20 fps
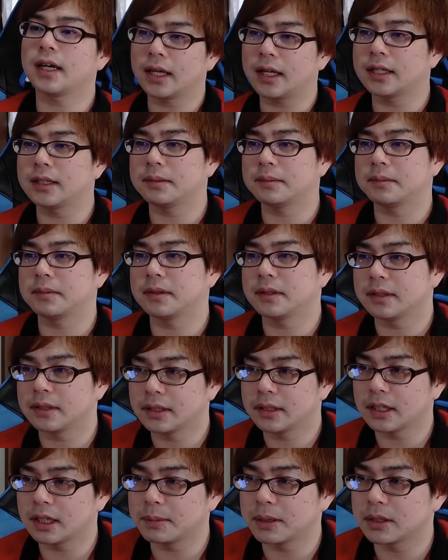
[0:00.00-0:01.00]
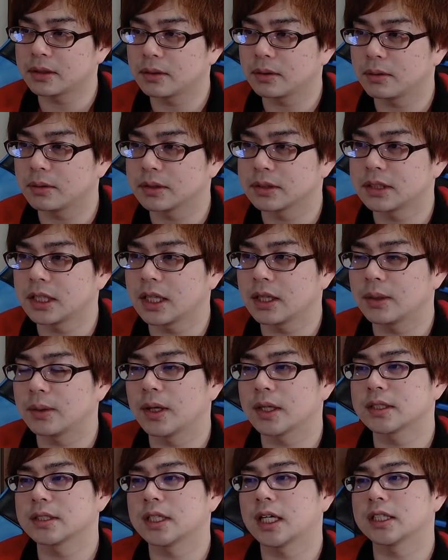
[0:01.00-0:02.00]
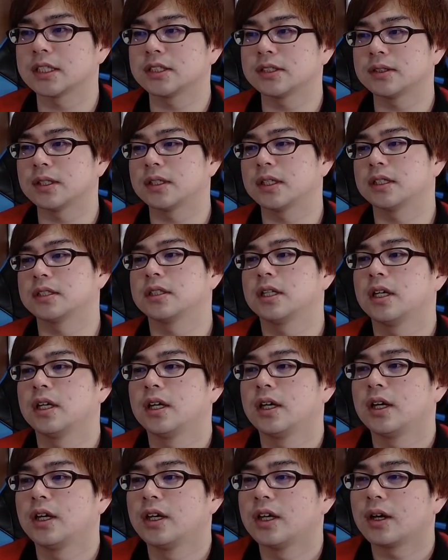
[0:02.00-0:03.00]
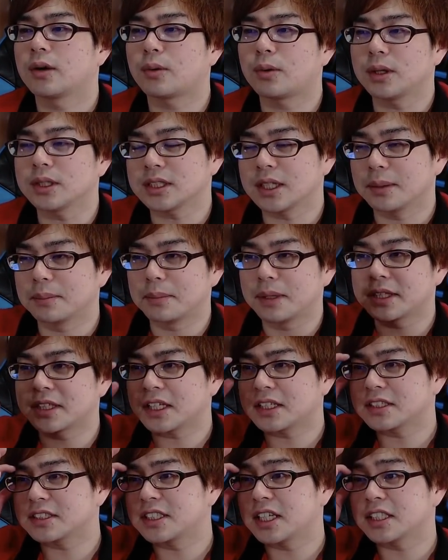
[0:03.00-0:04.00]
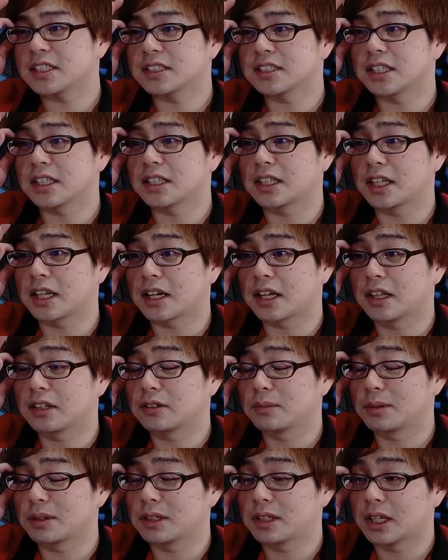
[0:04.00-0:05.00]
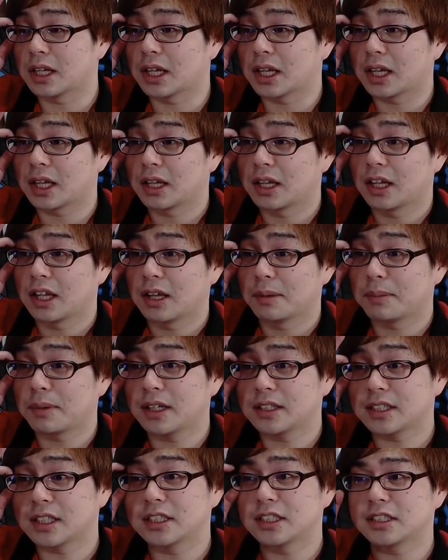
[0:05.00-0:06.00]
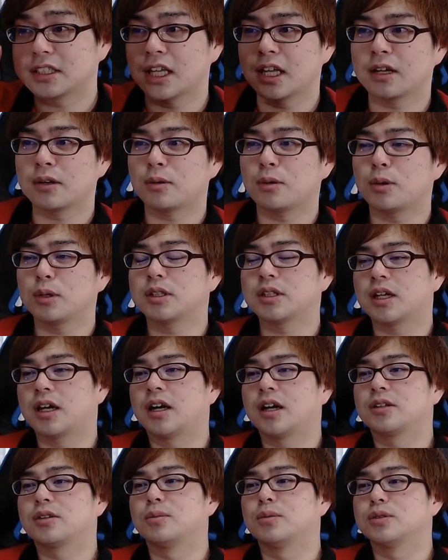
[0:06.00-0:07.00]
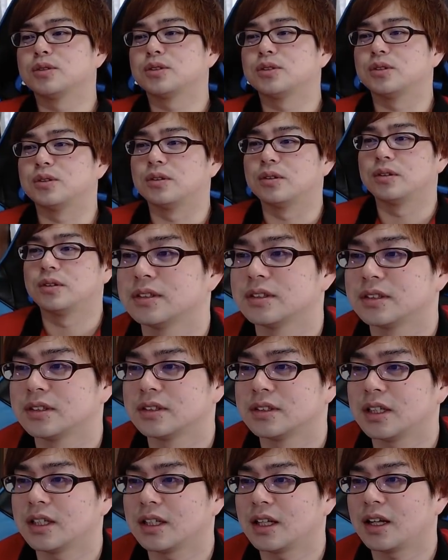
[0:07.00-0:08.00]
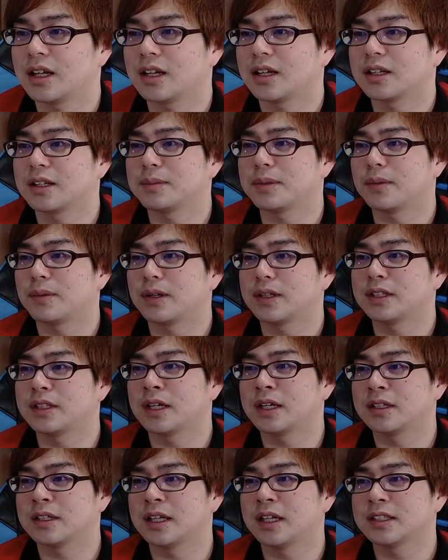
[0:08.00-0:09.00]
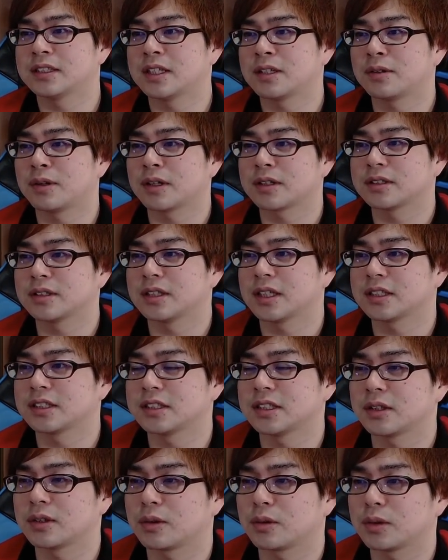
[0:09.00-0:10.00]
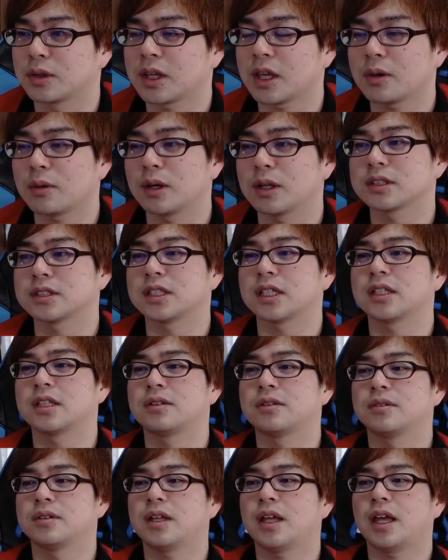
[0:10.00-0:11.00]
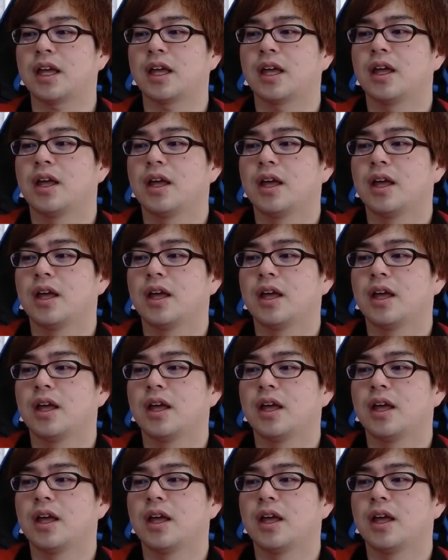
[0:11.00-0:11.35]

けやり、ニアミント1580円です。いや、これさ、めちゃくちゃ安くなってないかなと思って、前さ、2000円超えてたと思うんですよ。だから、今は、えー、1580円ということで、結構安くなってるんで、